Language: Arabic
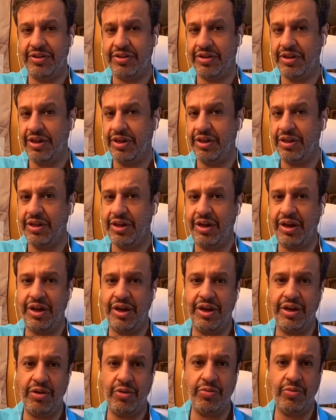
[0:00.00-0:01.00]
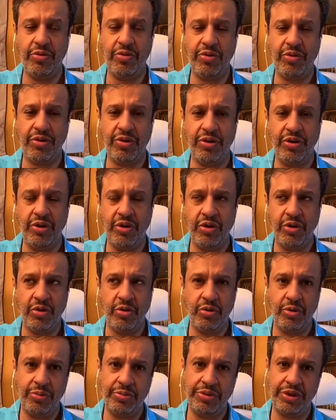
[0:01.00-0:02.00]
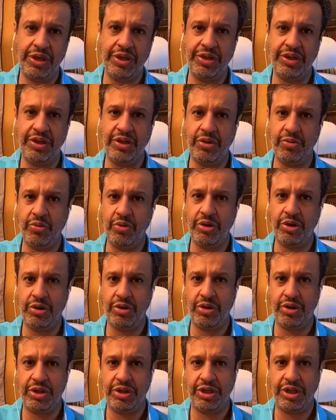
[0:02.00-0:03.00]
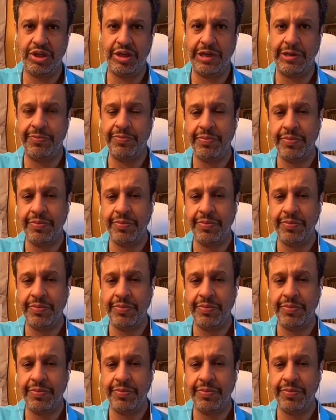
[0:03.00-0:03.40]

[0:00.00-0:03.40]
سيطر على هالامور وابتعد عن الامور اللي تثير شكه.